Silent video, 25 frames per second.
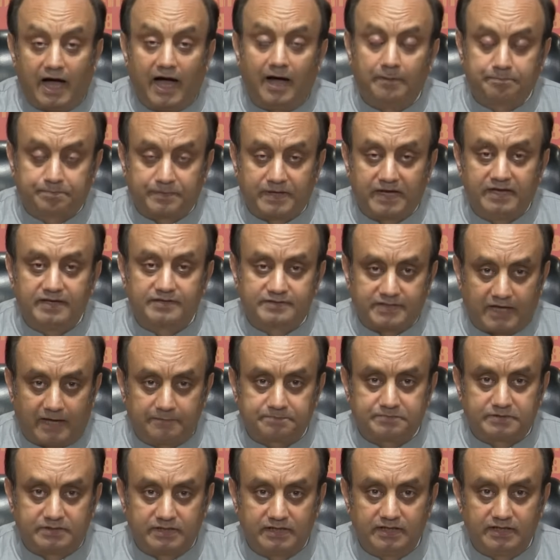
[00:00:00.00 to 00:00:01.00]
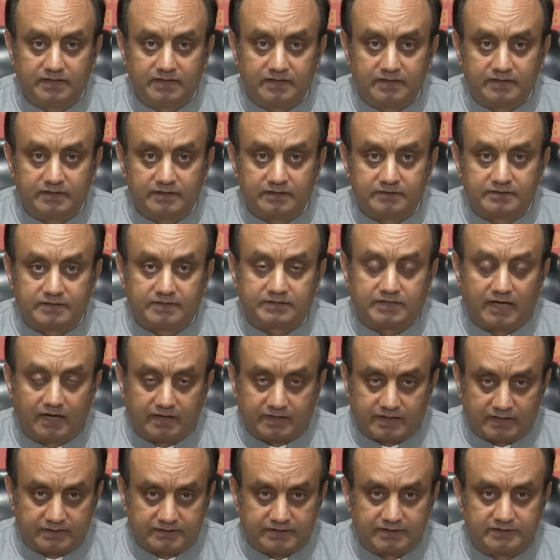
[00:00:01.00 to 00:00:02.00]
आपके हिसाब से तथा
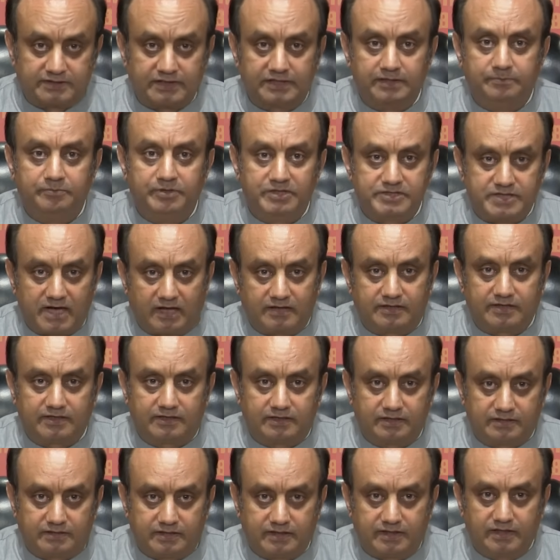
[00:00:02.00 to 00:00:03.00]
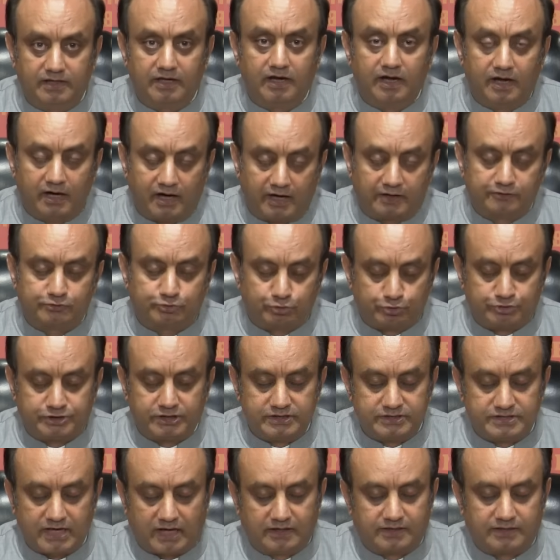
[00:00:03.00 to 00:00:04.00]
कथित निम्न जाति के थे
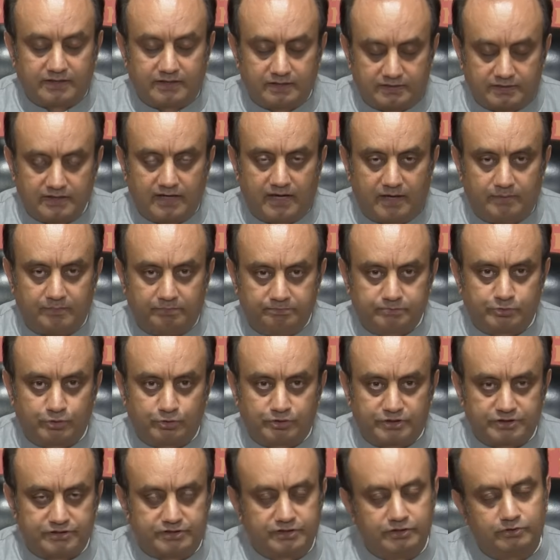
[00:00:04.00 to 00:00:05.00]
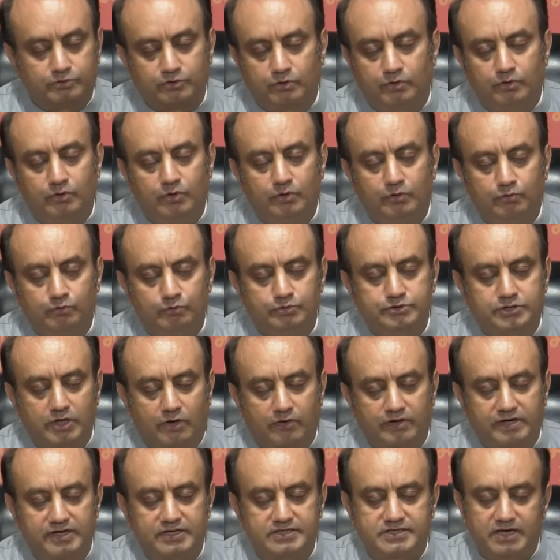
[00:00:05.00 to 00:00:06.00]
अनुसूचित जाति के थे हम तो किसी को ऊंचा
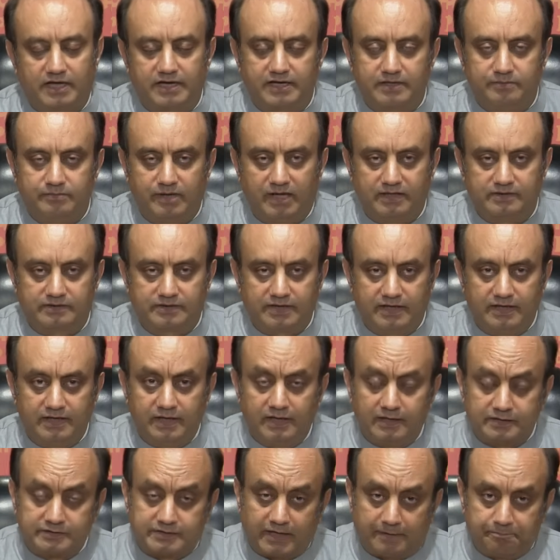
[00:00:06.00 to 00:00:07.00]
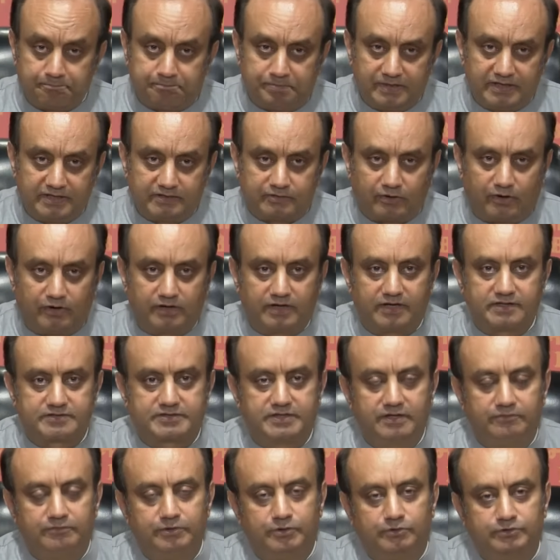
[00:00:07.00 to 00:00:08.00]
और नीचा नहीं मानते तब भी
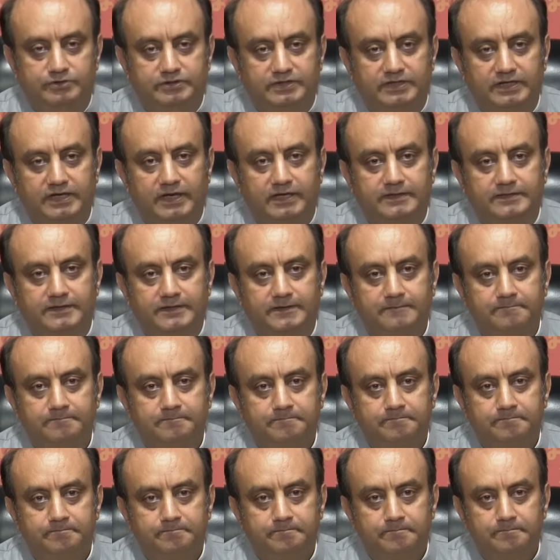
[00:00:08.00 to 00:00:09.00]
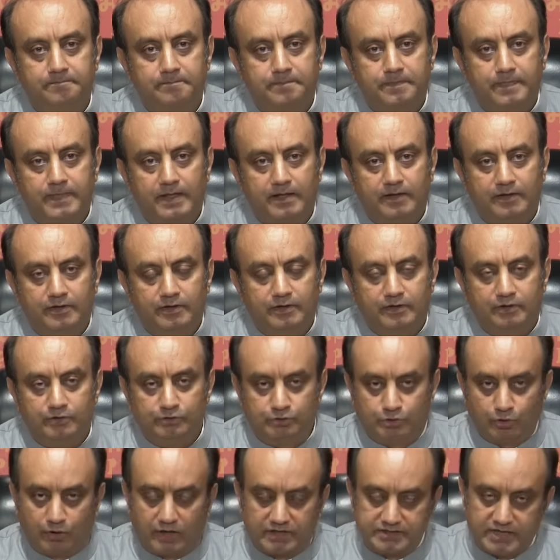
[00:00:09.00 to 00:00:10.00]
कांग्रेस ने विरोध किया था
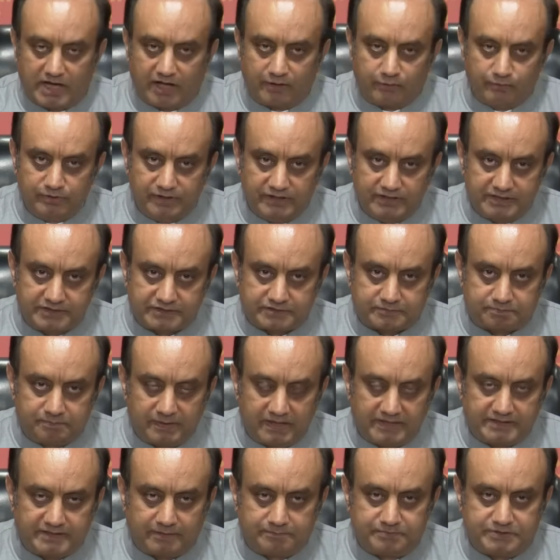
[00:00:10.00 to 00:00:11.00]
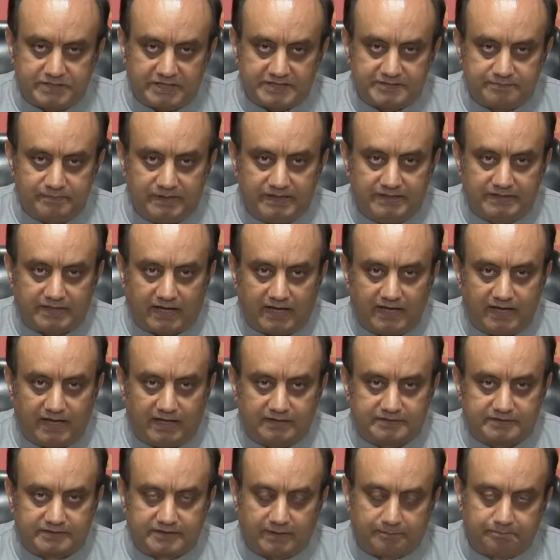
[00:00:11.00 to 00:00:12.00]
2019 में जब जजमेंट
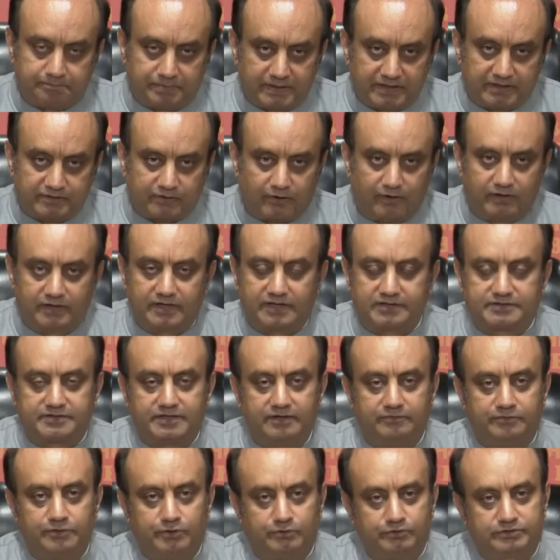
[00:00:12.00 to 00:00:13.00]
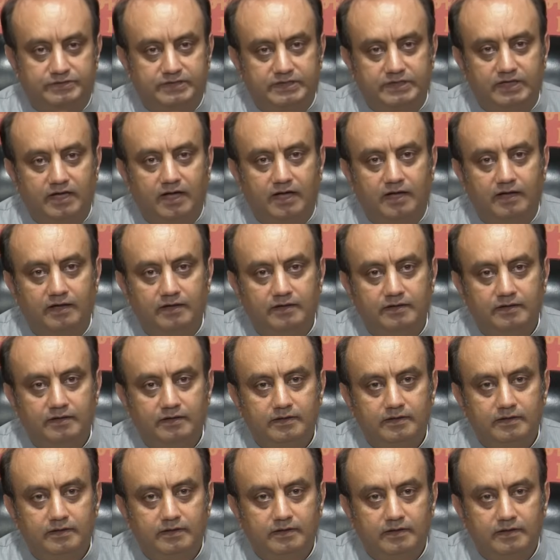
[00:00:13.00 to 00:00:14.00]
आया तब भी कांग्रेस ने विरोध किया
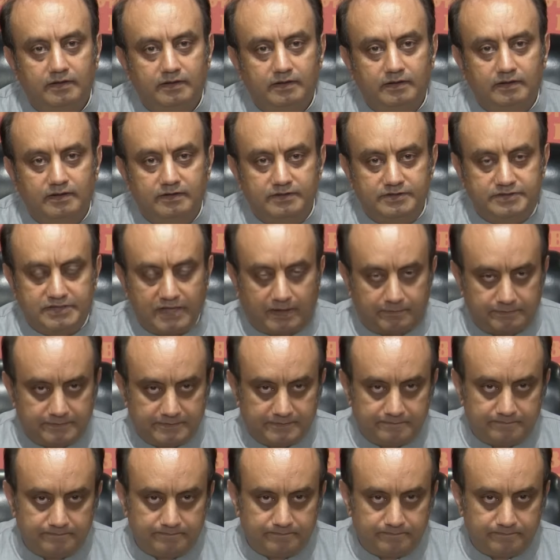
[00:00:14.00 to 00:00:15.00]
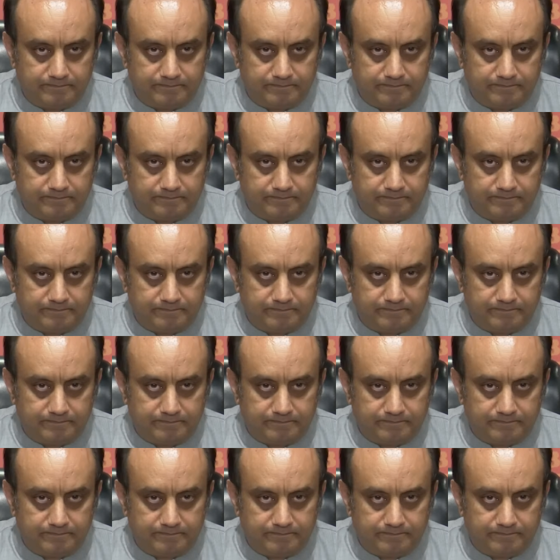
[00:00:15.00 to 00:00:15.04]
जब